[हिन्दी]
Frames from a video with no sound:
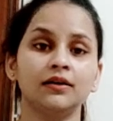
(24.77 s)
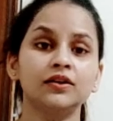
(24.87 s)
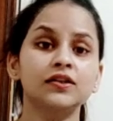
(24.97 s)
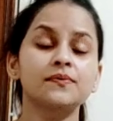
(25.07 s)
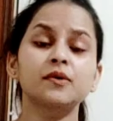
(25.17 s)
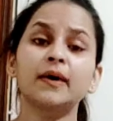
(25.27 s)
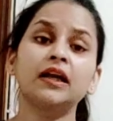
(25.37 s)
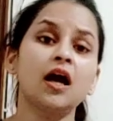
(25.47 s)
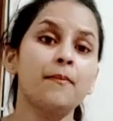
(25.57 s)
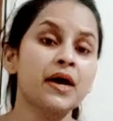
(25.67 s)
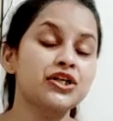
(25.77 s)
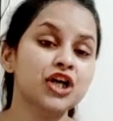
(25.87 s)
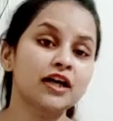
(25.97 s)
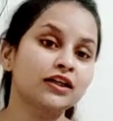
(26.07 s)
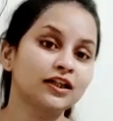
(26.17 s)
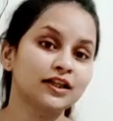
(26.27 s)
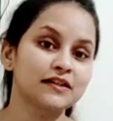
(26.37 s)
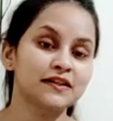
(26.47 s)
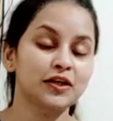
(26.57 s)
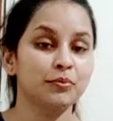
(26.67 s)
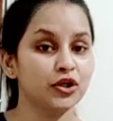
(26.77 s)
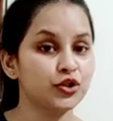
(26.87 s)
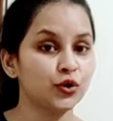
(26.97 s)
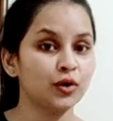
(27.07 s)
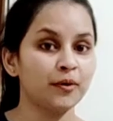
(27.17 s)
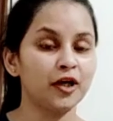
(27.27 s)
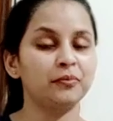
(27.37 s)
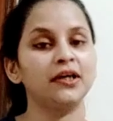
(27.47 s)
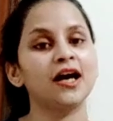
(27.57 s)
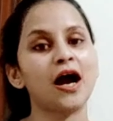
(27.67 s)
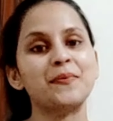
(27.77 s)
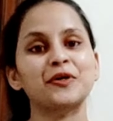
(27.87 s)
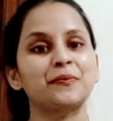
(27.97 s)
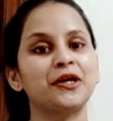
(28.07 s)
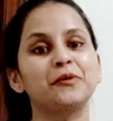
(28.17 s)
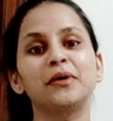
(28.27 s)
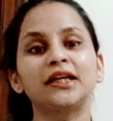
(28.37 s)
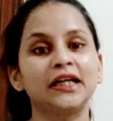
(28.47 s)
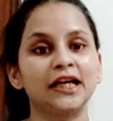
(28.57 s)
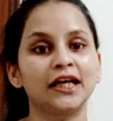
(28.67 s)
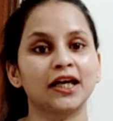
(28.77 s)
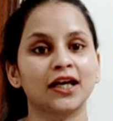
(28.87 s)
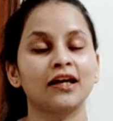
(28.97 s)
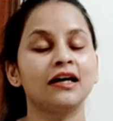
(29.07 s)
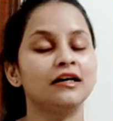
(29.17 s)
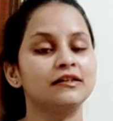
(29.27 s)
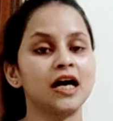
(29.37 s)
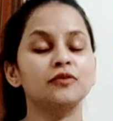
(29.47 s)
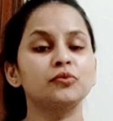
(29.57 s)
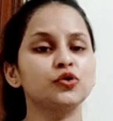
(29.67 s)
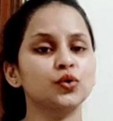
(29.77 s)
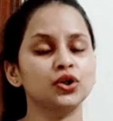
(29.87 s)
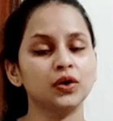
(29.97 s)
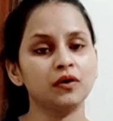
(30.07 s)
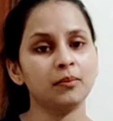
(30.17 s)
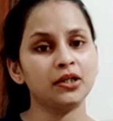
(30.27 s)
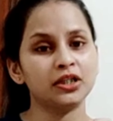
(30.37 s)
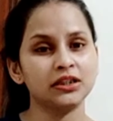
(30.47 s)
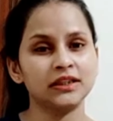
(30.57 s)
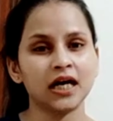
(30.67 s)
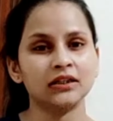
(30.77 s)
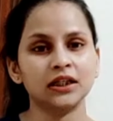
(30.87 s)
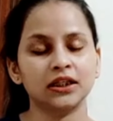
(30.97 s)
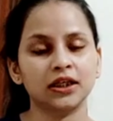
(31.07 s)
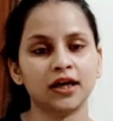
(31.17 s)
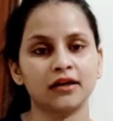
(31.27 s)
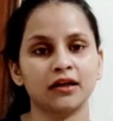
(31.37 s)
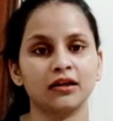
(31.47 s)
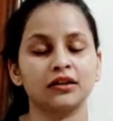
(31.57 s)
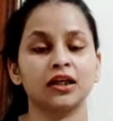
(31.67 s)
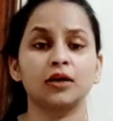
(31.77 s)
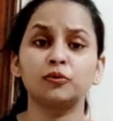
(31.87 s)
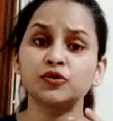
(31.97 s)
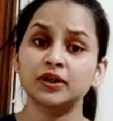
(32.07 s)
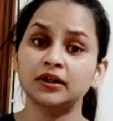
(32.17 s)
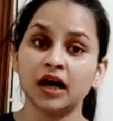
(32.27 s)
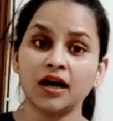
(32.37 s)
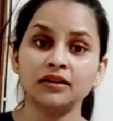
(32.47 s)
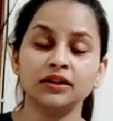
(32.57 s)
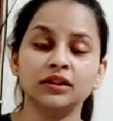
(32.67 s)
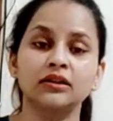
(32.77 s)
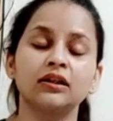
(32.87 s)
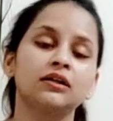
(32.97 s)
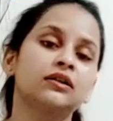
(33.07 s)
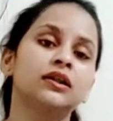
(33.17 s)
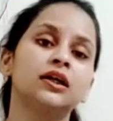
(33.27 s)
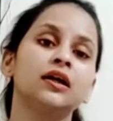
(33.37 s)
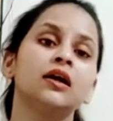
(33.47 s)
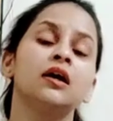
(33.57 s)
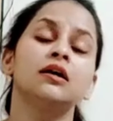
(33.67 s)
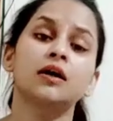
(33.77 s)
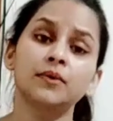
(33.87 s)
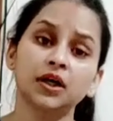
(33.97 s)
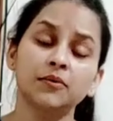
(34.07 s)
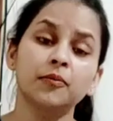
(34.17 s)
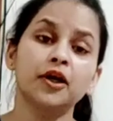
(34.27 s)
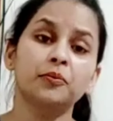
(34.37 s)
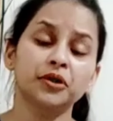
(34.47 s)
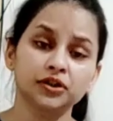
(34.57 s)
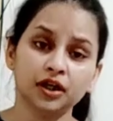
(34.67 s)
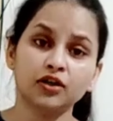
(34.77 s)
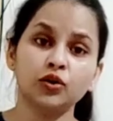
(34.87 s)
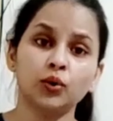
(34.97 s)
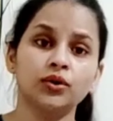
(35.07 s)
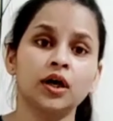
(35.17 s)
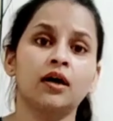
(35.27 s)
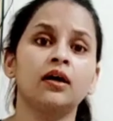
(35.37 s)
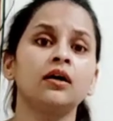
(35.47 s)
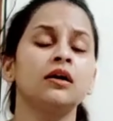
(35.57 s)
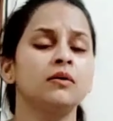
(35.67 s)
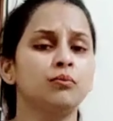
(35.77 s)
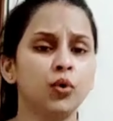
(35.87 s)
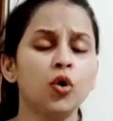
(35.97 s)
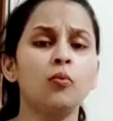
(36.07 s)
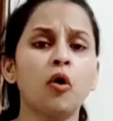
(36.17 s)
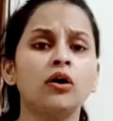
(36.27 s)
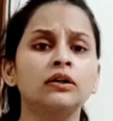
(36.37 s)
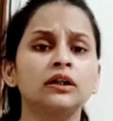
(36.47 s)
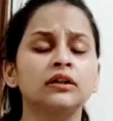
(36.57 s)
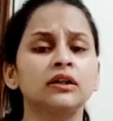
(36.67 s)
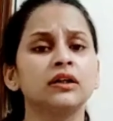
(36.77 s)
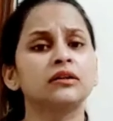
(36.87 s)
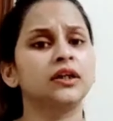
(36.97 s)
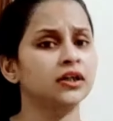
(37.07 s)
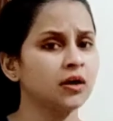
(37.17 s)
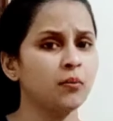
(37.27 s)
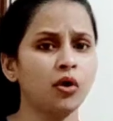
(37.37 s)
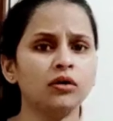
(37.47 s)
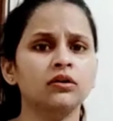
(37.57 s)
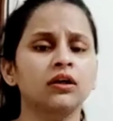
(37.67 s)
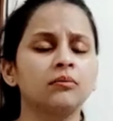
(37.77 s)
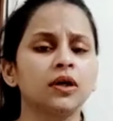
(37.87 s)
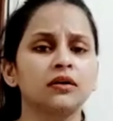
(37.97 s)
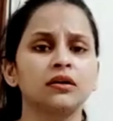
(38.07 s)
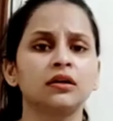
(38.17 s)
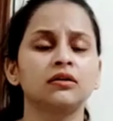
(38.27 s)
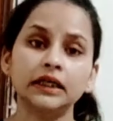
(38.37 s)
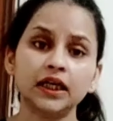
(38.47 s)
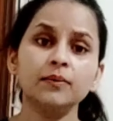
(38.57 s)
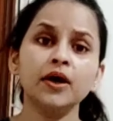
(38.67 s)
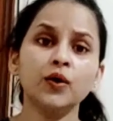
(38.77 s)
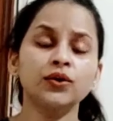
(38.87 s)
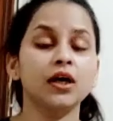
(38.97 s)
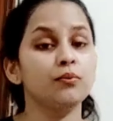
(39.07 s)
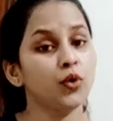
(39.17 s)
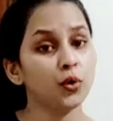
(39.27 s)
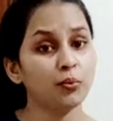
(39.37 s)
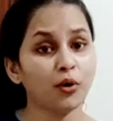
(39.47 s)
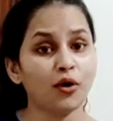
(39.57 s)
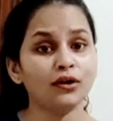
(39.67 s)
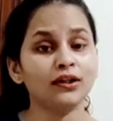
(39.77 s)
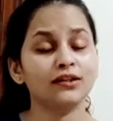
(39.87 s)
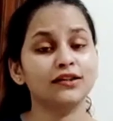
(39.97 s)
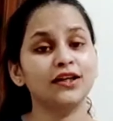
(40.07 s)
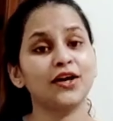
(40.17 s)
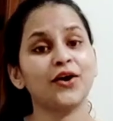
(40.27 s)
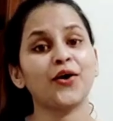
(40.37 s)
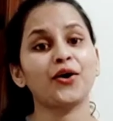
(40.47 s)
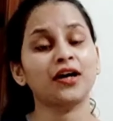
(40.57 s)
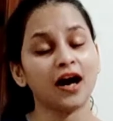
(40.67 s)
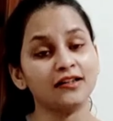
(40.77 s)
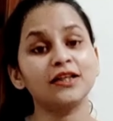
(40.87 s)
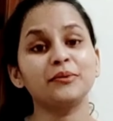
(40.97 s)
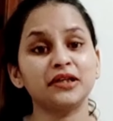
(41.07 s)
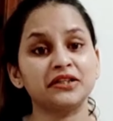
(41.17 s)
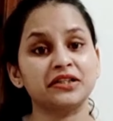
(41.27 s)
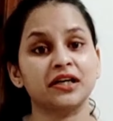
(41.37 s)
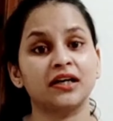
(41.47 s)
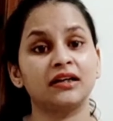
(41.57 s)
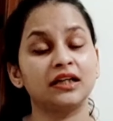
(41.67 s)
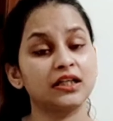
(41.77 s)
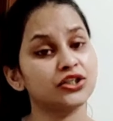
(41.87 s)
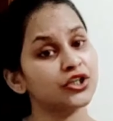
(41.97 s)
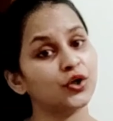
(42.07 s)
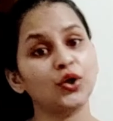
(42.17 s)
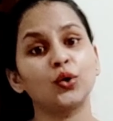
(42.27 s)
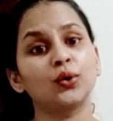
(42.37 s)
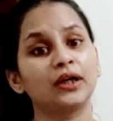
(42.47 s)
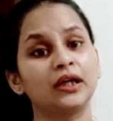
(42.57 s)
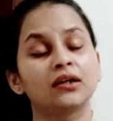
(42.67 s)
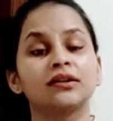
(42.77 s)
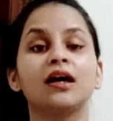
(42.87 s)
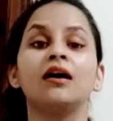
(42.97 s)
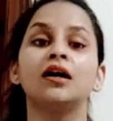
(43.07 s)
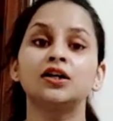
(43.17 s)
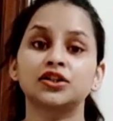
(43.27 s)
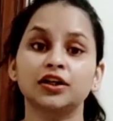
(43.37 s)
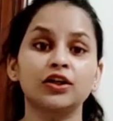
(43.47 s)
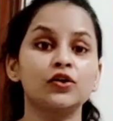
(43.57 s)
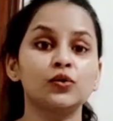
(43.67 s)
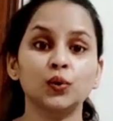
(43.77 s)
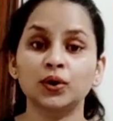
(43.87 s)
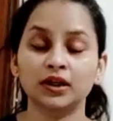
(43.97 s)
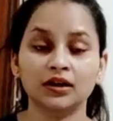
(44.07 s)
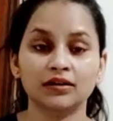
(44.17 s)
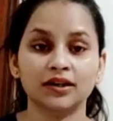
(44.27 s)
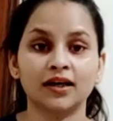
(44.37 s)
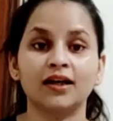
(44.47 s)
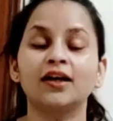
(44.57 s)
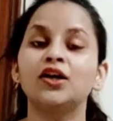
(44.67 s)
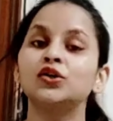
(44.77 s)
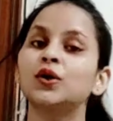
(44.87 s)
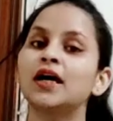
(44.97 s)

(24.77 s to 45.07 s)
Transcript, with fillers: तो सबसे पहले आप पहचानेंगे कैसे कि बच्चों के पेट में या आपके पेट में कीड़े हैं रात में सोते हुए बच्चे दांत खिटखिटाने लगते हैं मुंह से लार निकलने लगती है कभी कभी पेट में दर्द होता है भूख बहुत लगने लगती है या बहुत कम लगने लगती है कई बार होता है भूख बहुत लगती है और खाते भी अच्छा है लेकिन शरीर को नहीं लगता शरीर सूखने लगता है तो